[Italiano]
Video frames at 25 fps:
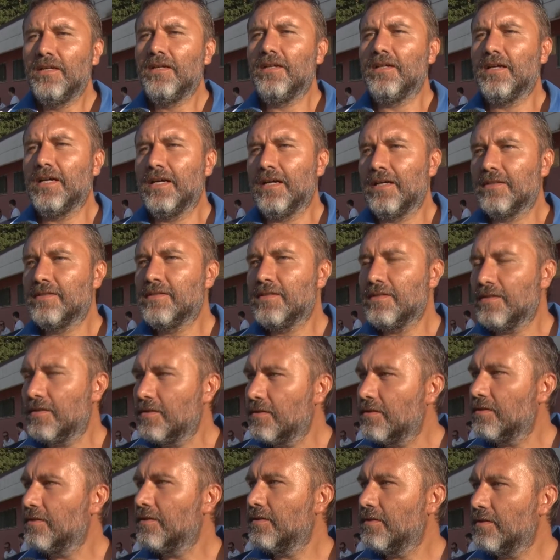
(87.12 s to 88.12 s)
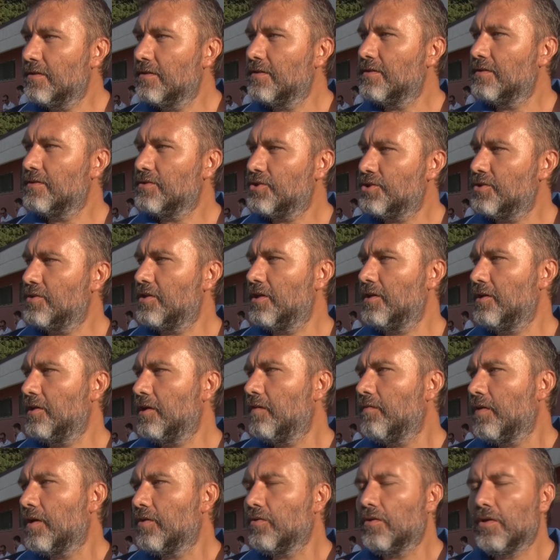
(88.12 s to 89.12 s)
i ragazzi ci
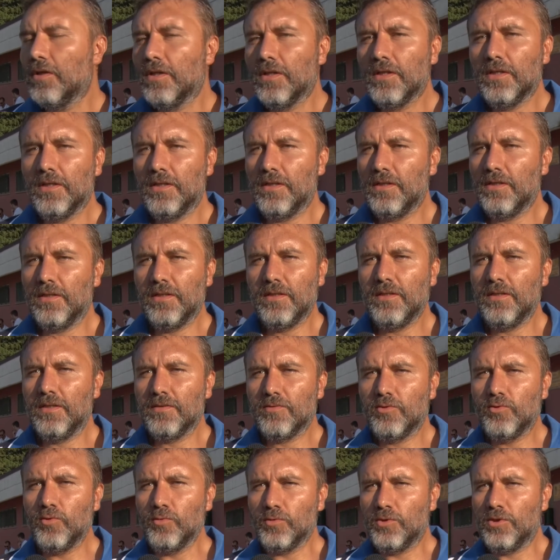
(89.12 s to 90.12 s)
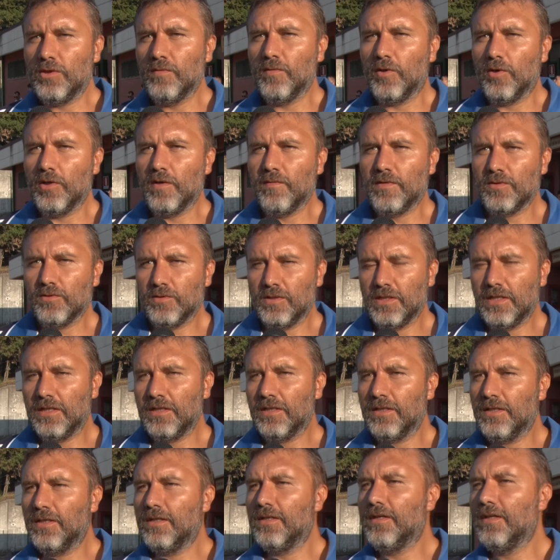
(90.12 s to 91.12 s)
tenevano e tutti volevano
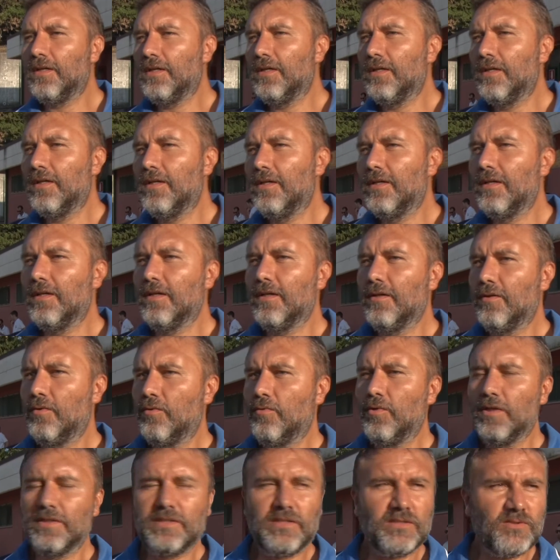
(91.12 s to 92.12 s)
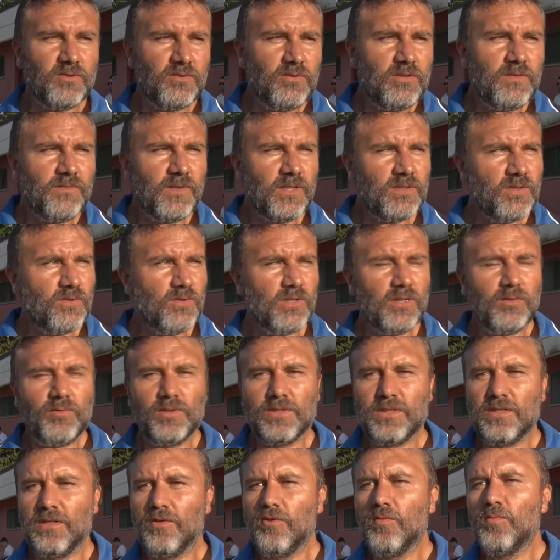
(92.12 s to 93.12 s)
dare questa soddisfazione a
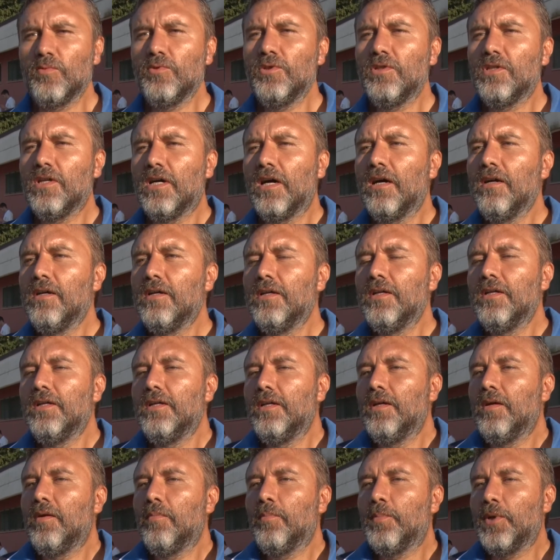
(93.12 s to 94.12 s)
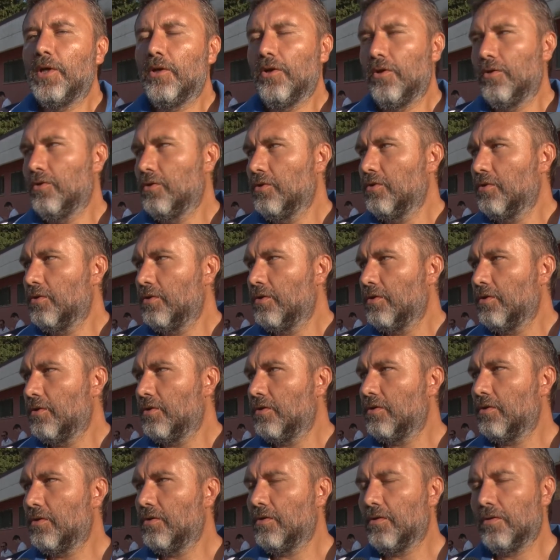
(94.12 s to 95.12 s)
questa comunità però non
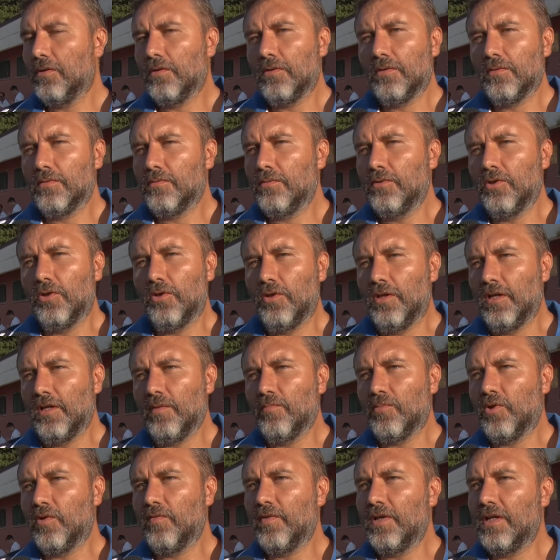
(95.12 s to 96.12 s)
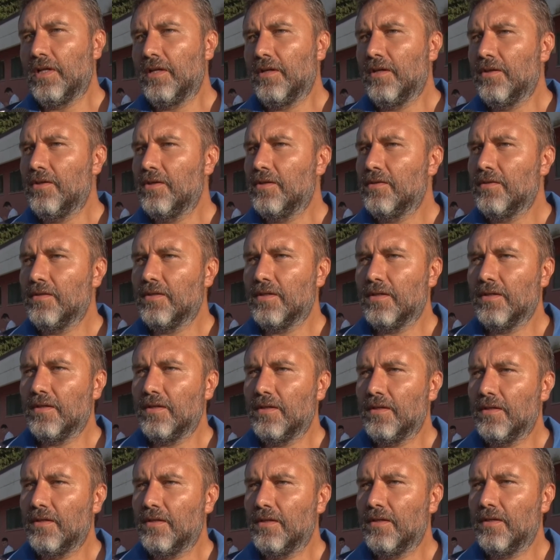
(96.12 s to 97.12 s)
ho, non ho da rimproverare
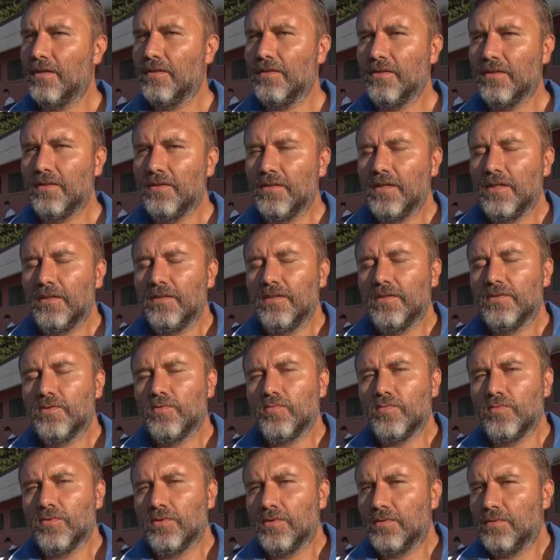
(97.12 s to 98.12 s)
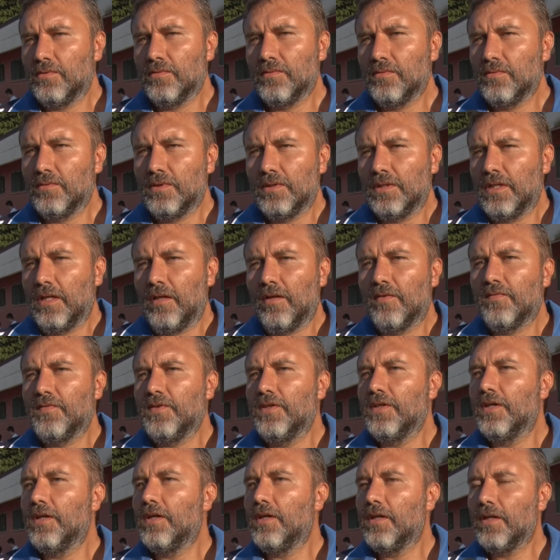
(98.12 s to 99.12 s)
niente, niente, a nessuno. Eh, alla
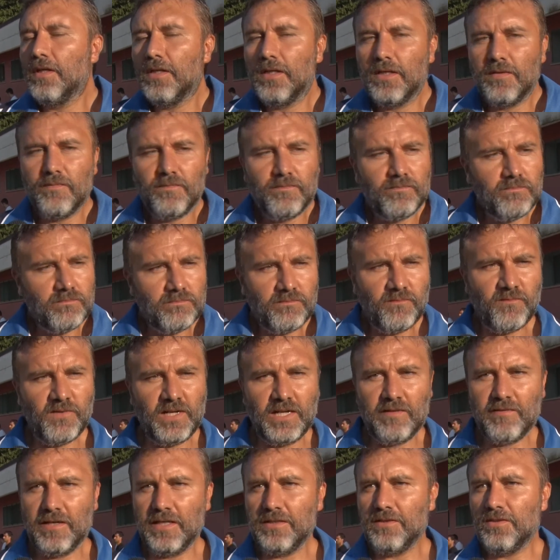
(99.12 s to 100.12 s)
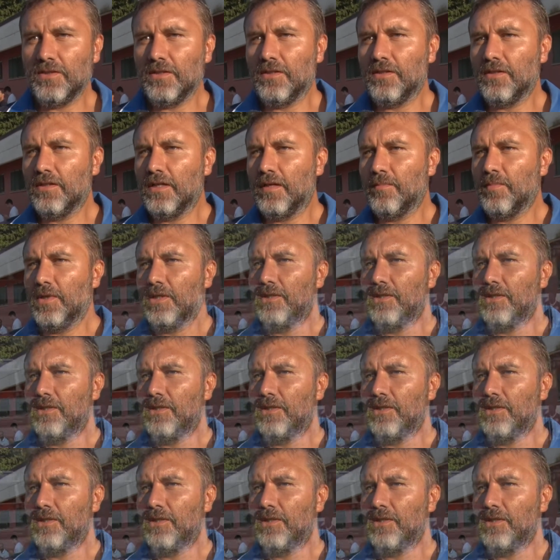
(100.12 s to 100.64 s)
fine va avanti chi ha